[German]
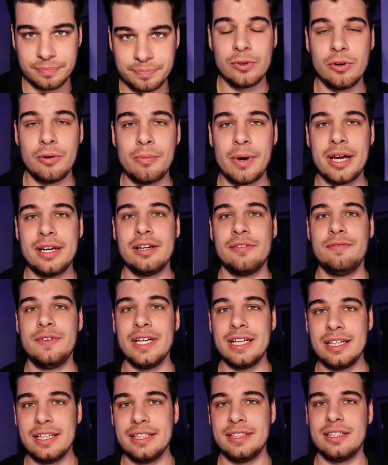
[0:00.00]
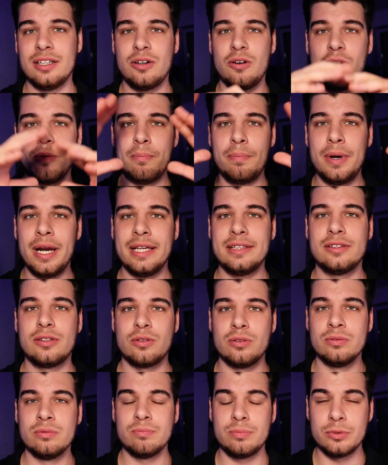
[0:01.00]
Um eine wirkliche komplett
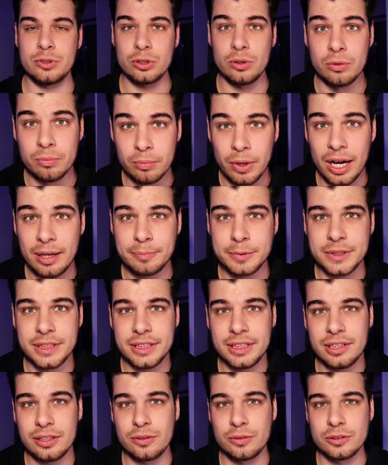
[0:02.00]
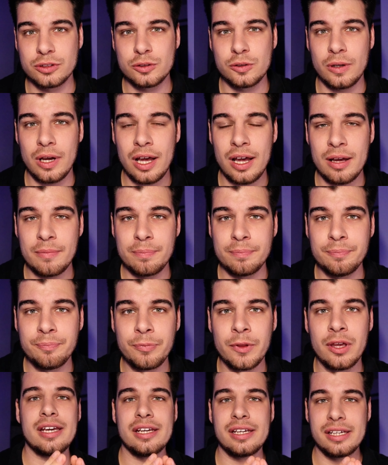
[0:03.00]
rundum Absicherung zu haben,
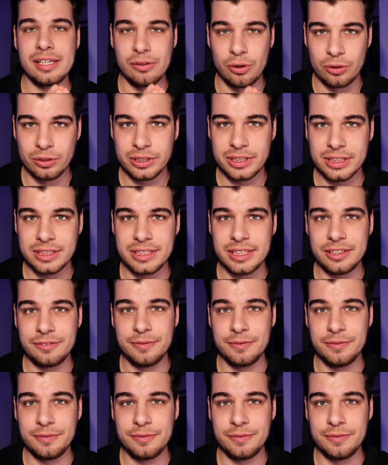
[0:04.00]
lohnt es sich